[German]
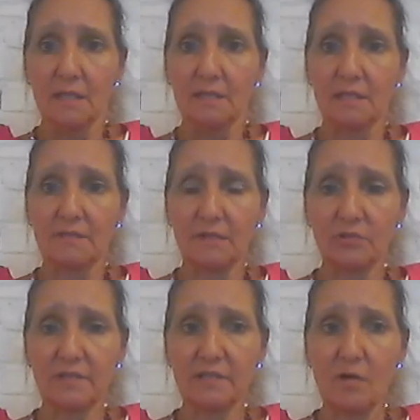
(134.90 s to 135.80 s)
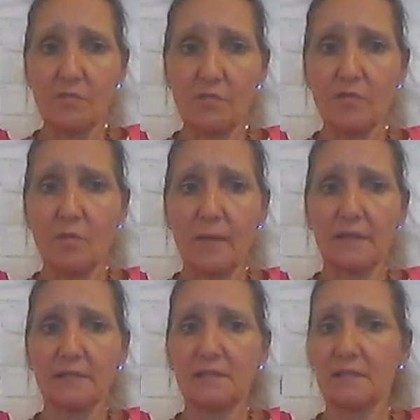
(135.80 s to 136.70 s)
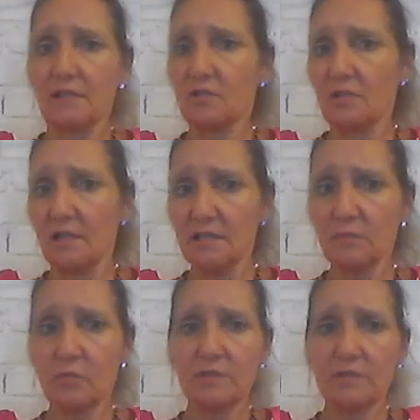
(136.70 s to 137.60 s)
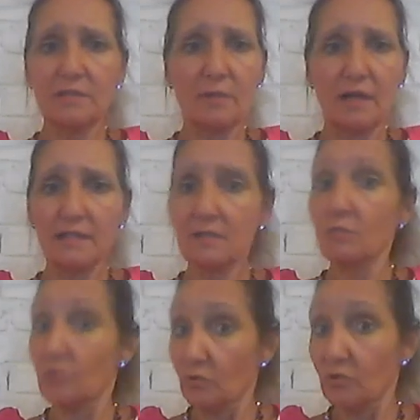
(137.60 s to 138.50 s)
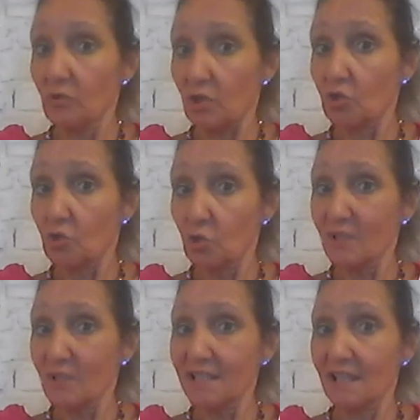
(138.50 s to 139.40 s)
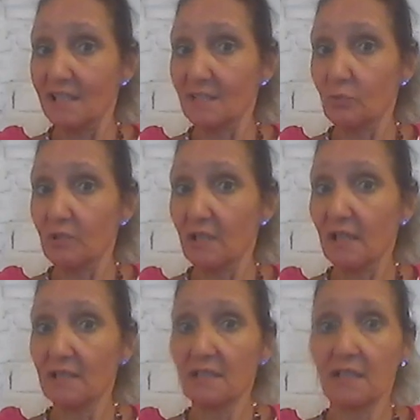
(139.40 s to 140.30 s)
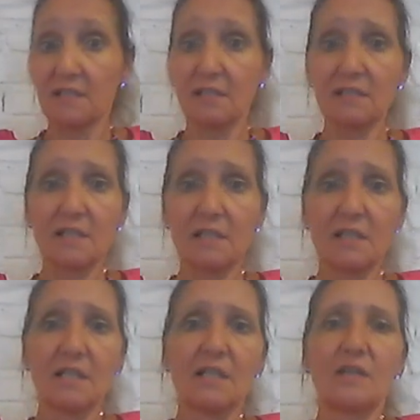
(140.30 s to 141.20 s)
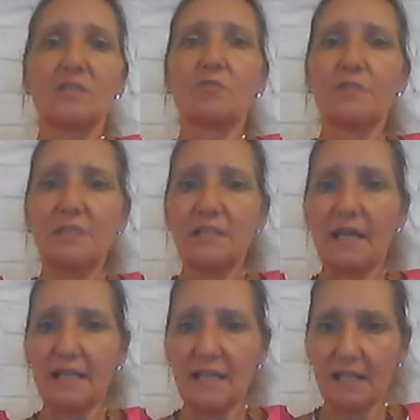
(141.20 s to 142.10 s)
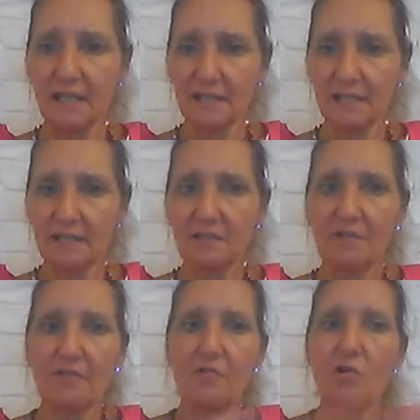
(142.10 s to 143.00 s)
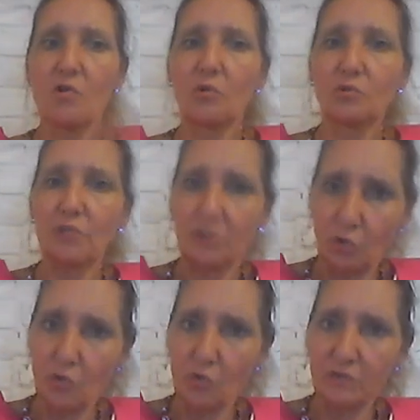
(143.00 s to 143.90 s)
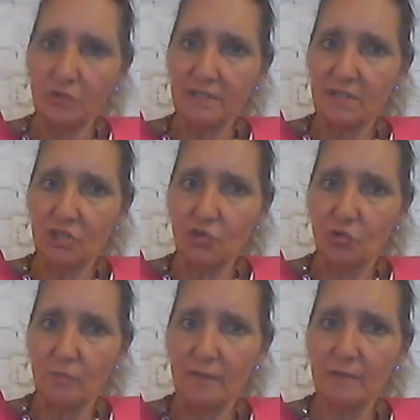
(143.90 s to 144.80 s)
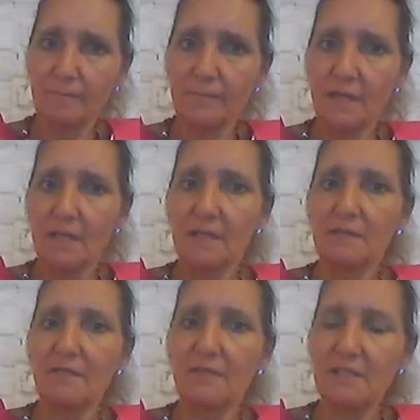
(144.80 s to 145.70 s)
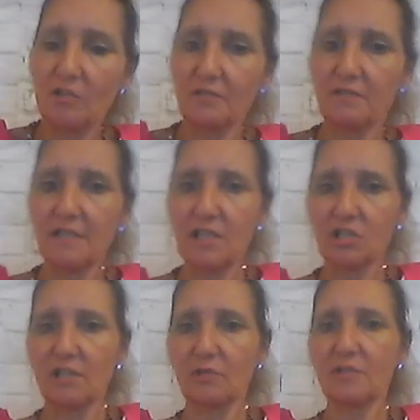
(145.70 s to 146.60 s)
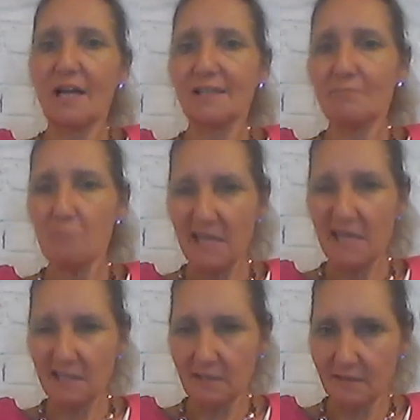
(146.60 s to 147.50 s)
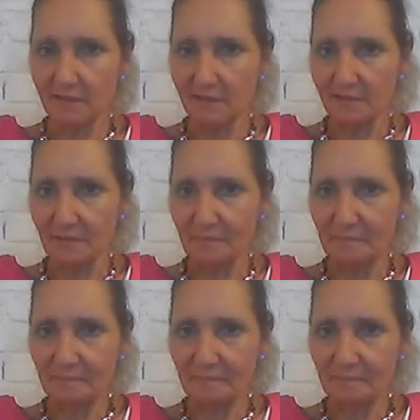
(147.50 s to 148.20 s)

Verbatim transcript: Das war durch das Aufkommen eines Nationalismus, Liberalismus und sogar schon Sozialismus gekennzeichnet, sowie die dagegen gerichtete Verfolgung und Unterdrückung dieser Ströme welche auf die Wiederherstellung der alten Mächte zielte.